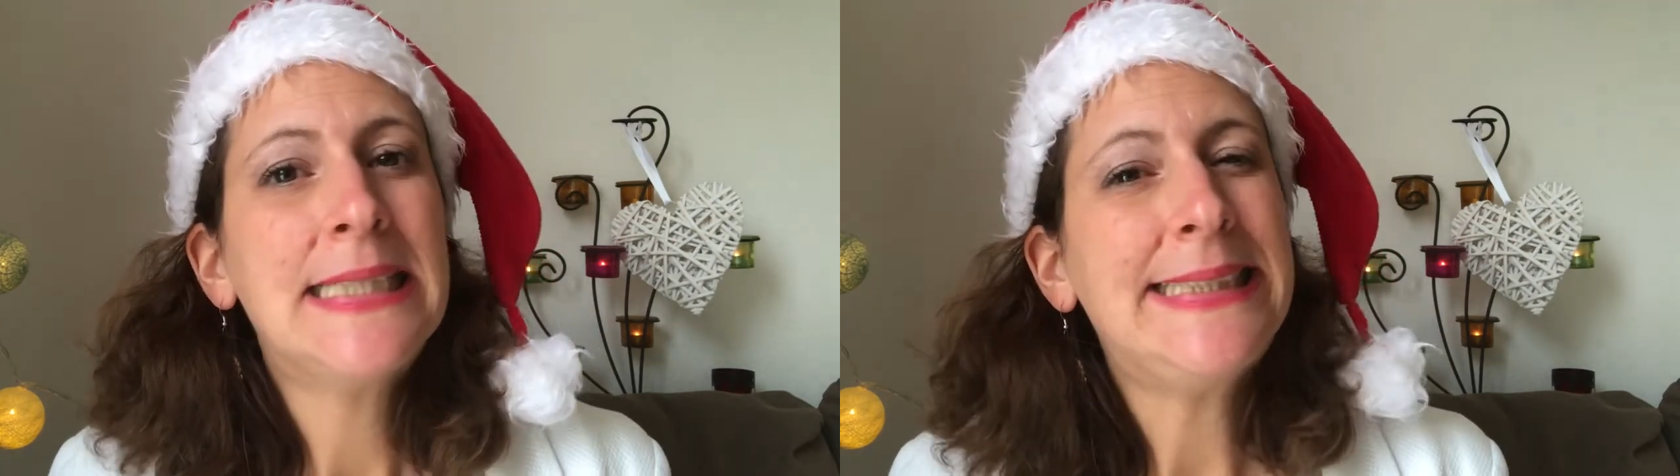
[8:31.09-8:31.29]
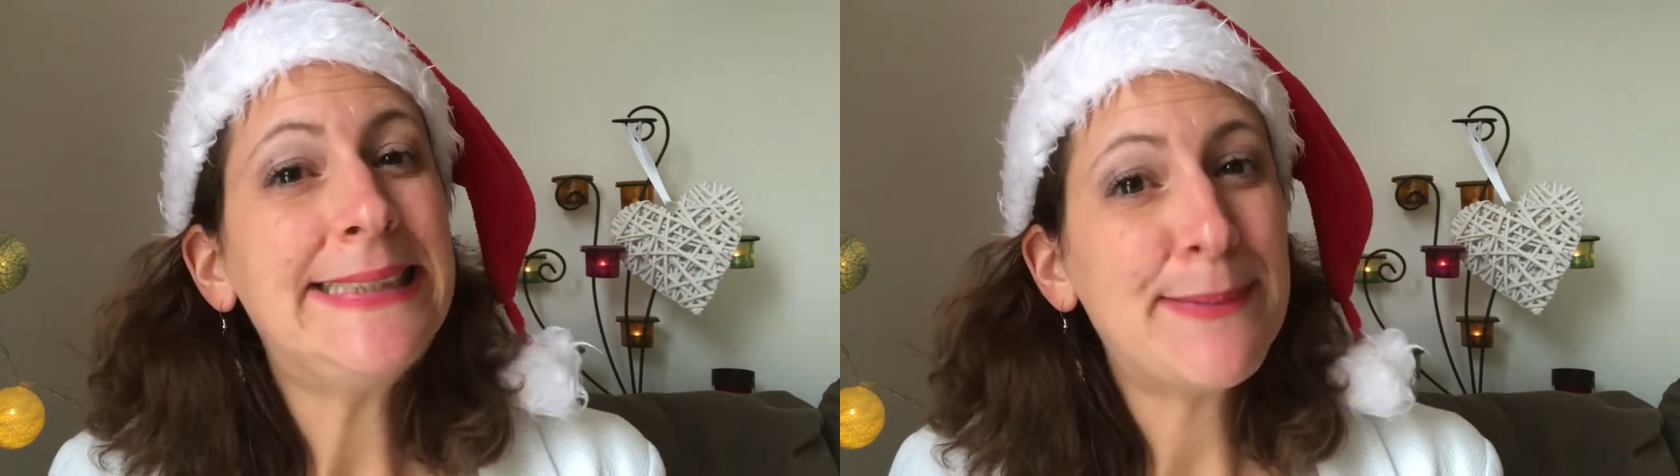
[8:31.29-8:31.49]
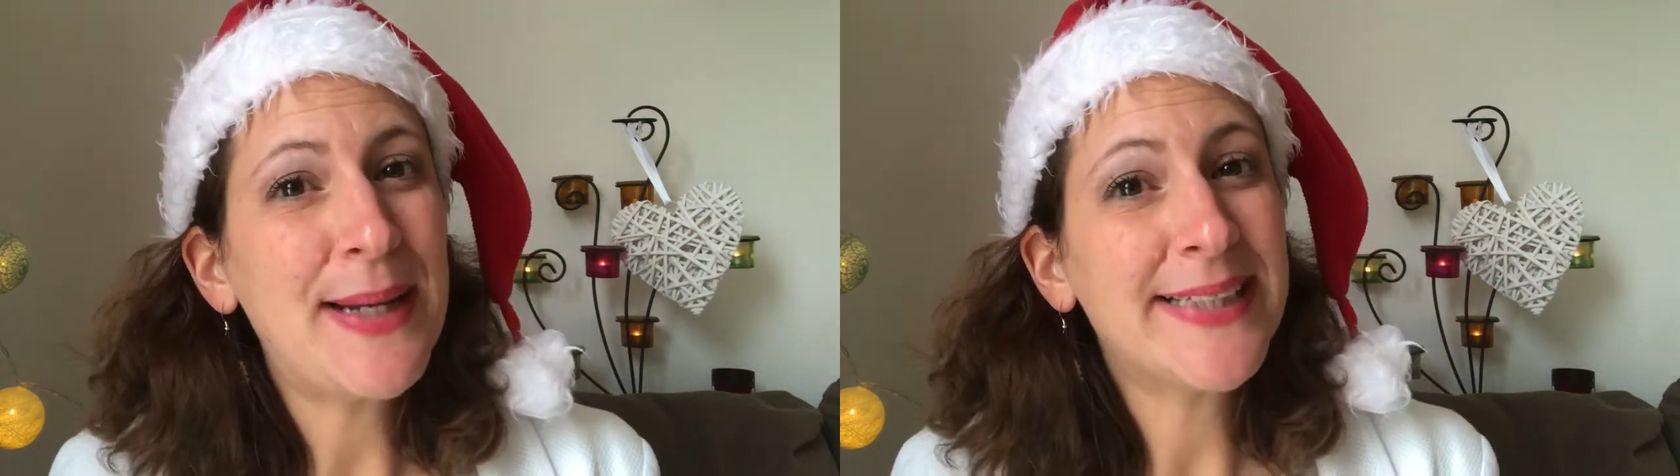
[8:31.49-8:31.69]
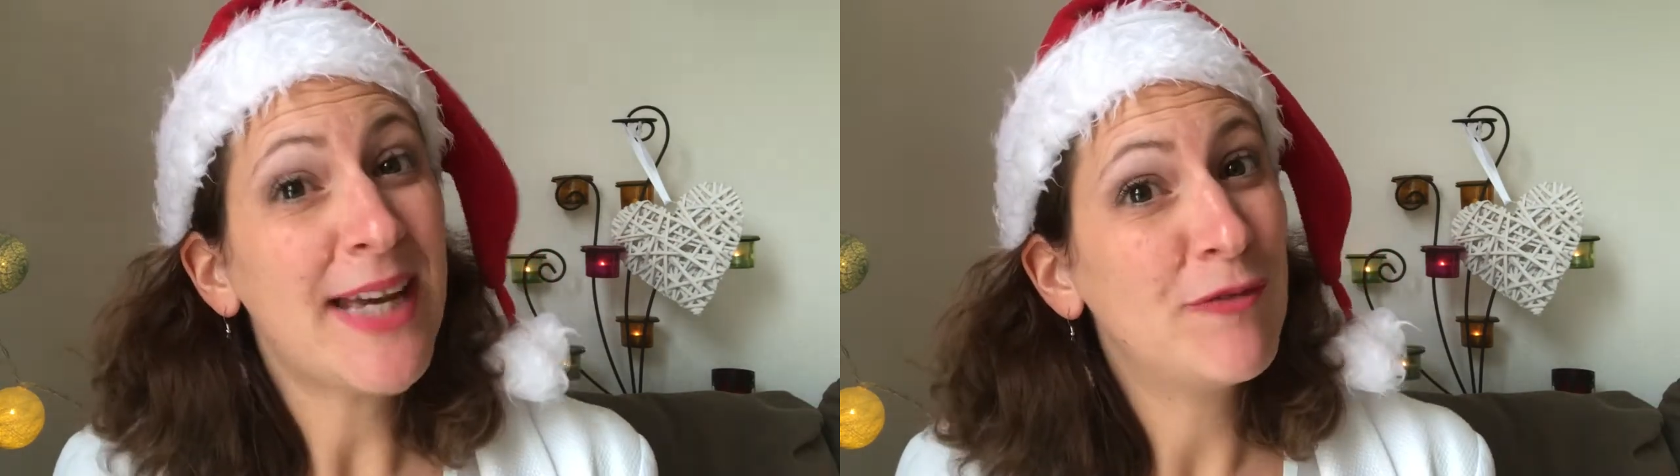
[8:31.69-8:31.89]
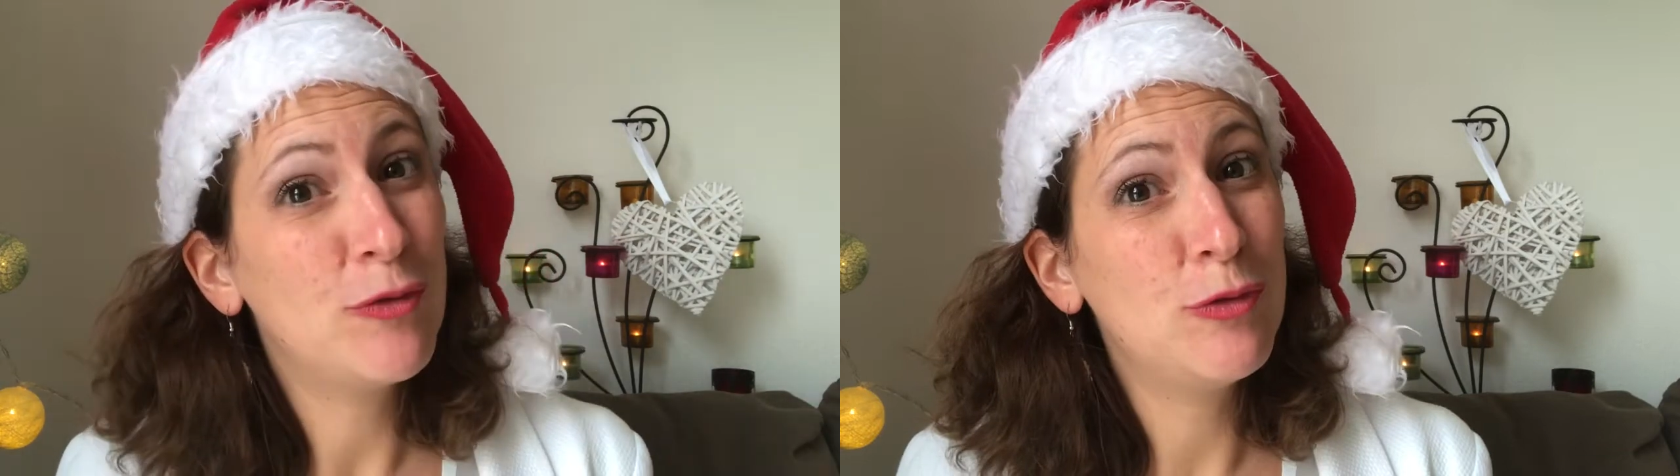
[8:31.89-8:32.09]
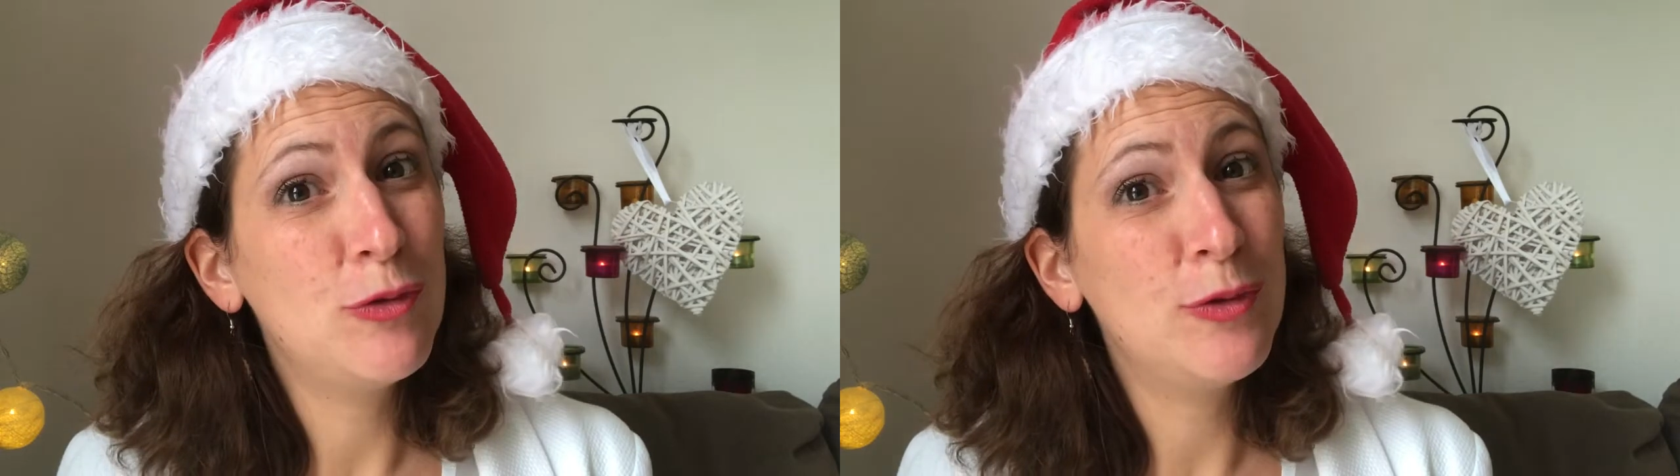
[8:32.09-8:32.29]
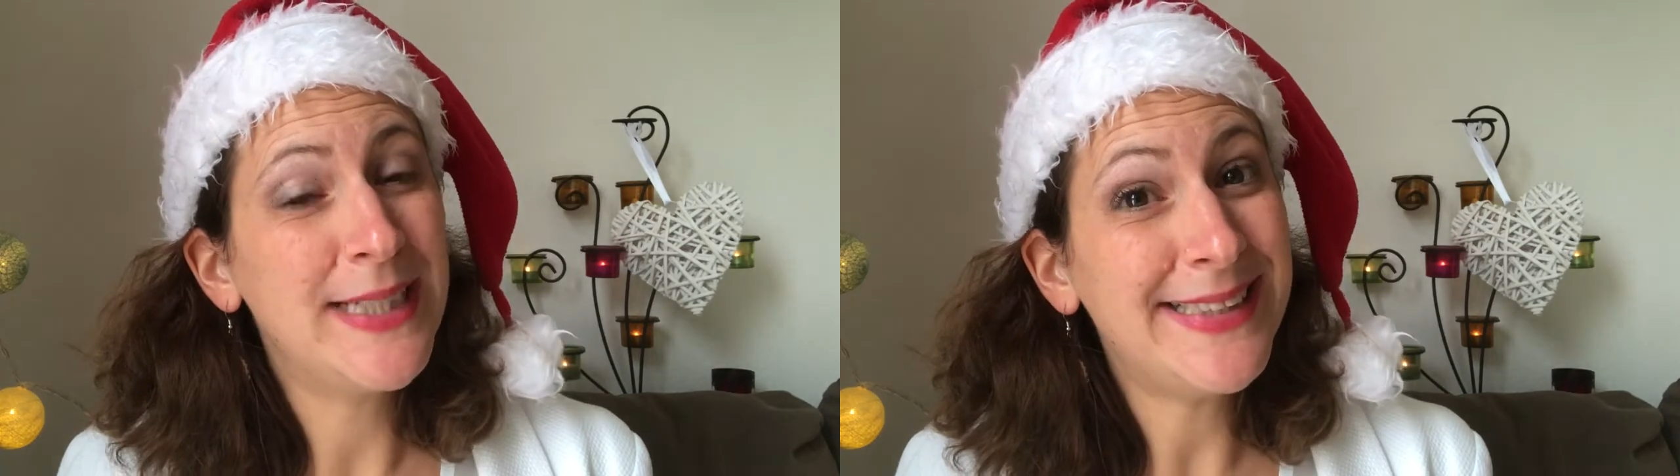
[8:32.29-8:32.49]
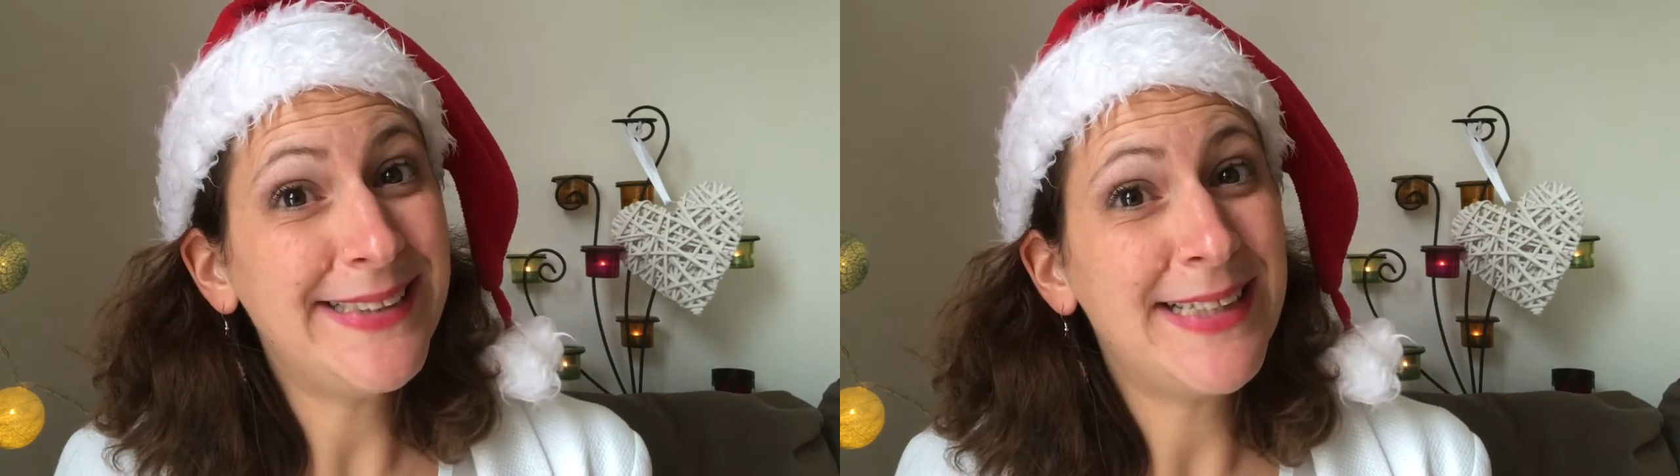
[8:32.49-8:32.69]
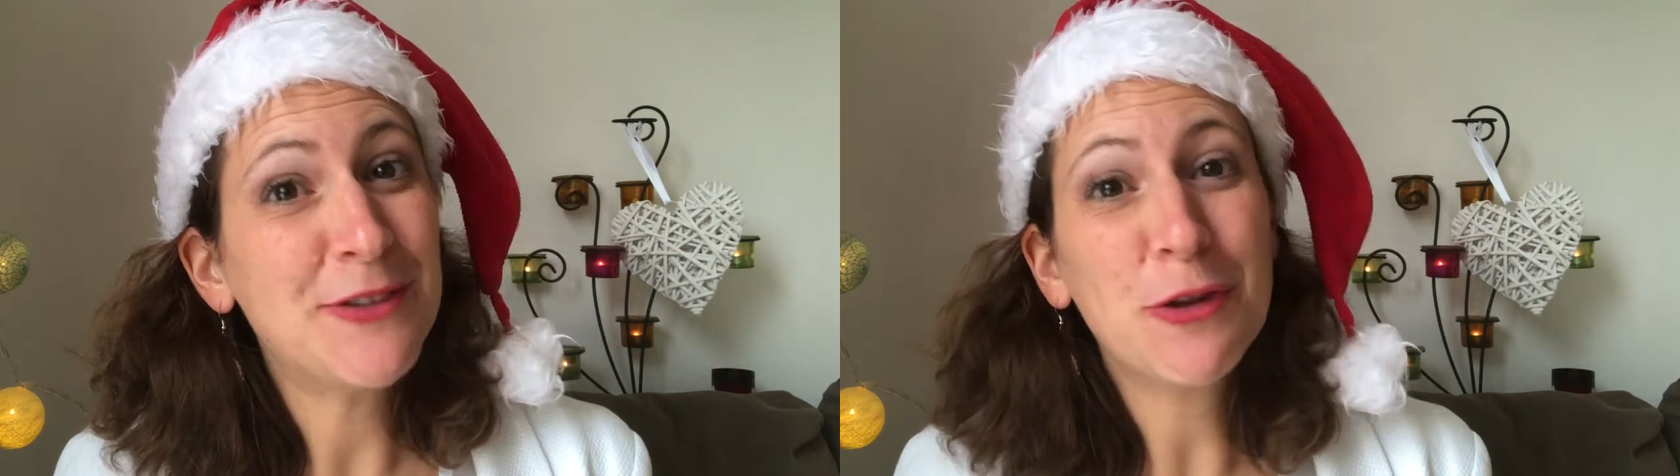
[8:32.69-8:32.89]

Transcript: Si c'est pas le cas, vous n'hésitez